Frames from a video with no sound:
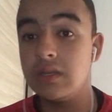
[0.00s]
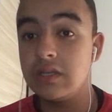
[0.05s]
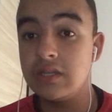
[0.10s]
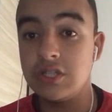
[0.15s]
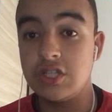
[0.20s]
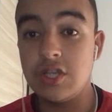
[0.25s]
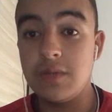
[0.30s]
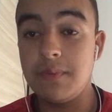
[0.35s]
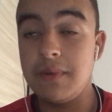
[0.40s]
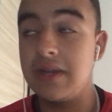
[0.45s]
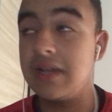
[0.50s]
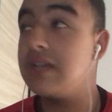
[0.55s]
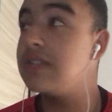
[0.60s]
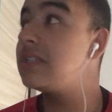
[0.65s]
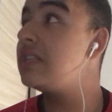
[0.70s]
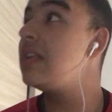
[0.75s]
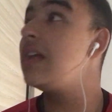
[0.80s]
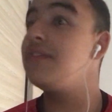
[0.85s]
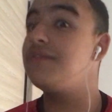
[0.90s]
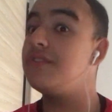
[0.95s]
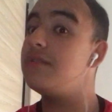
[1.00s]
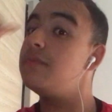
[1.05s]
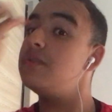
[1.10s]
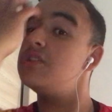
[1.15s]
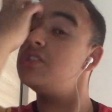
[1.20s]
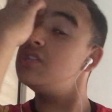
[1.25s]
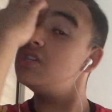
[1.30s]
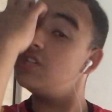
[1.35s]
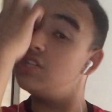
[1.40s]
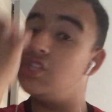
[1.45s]
Je sais pas qu'est-ce qu'il a fait,
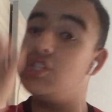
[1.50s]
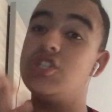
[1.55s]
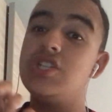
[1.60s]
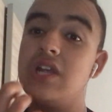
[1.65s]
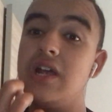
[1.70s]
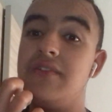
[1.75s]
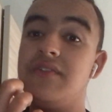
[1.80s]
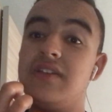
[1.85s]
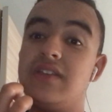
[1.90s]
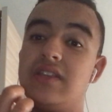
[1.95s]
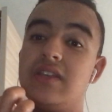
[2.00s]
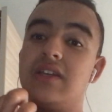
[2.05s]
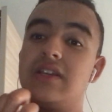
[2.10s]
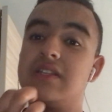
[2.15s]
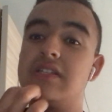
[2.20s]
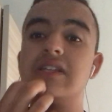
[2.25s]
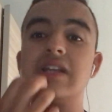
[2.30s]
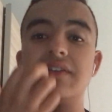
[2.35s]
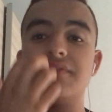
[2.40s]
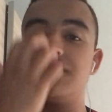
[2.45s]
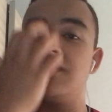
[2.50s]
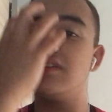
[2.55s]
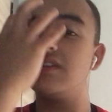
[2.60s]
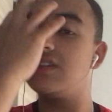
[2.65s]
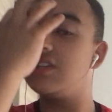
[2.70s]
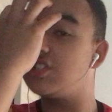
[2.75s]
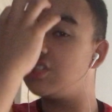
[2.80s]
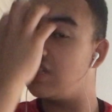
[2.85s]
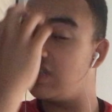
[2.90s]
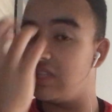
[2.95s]
mais je dis la vérité, qu'est-ce qu'il a fait
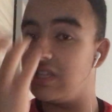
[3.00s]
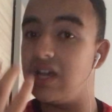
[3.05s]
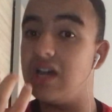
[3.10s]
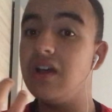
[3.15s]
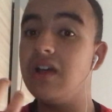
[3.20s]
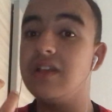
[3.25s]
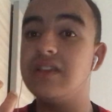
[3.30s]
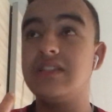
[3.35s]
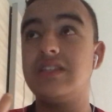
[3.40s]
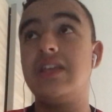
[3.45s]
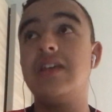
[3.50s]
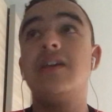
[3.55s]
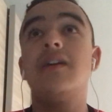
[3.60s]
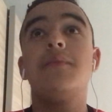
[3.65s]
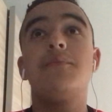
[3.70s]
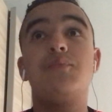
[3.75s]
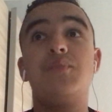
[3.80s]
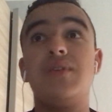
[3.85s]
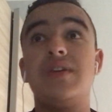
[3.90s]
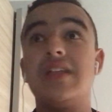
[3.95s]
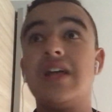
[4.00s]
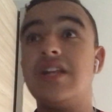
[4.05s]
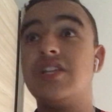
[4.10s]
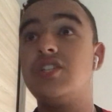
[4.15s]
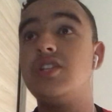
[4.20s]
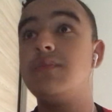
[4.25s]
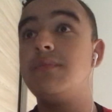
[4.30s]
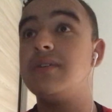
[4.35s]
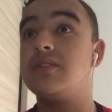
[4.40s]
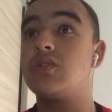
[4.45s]
Kishrida, c'est
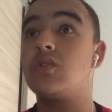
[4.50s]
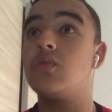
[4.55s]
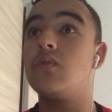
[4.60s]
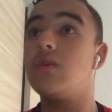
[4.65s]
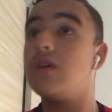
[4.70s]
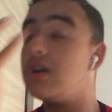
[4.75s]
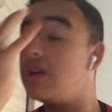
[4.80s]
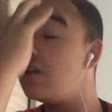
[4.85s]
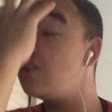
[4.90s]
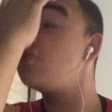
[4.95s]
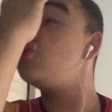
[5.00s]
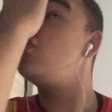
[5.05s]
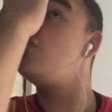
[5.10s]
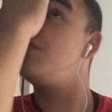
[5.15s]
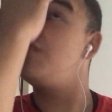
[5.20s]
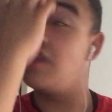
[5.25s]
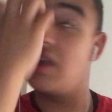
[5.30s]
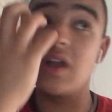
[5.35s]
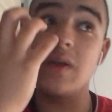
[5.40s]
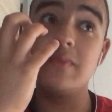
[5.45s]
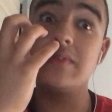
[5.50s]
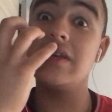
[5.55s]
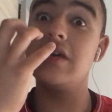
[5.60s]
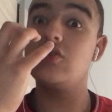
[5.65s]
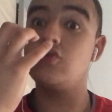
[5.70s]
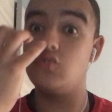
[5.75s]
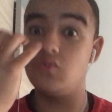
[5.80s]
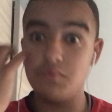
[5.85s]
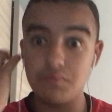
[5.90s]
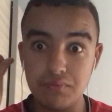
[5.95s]
penalty parce que ouais, tu fais comme ça,
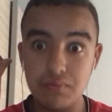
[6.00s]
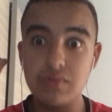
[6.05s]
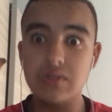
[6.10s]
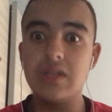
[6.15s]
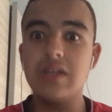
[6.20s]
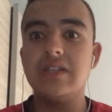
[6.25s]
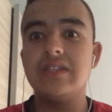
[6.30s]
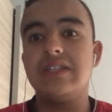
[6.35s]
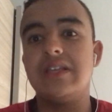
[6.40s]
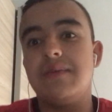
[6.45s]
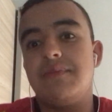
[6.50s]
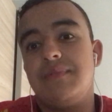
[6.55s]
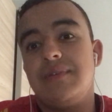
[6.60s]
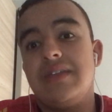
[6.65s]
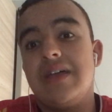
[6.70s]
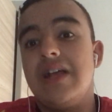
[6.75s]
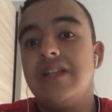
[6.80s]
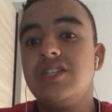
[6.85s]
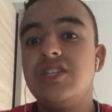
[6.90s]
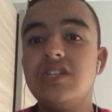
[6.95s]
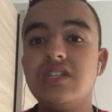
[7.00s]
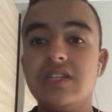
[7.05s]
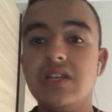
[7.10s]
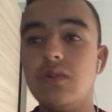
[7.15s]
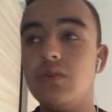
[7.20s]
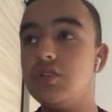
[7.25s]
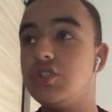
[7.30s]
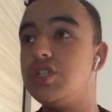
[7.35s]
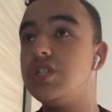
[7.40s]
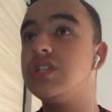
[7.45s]
tu pousses, c'est penalty, c'est
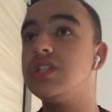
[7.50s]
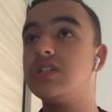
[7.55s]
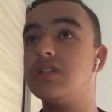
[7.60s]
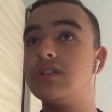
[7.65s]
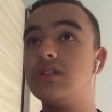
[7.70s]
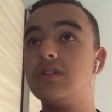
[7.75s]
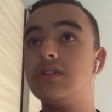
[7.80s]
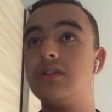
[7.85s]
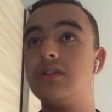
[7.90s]
logique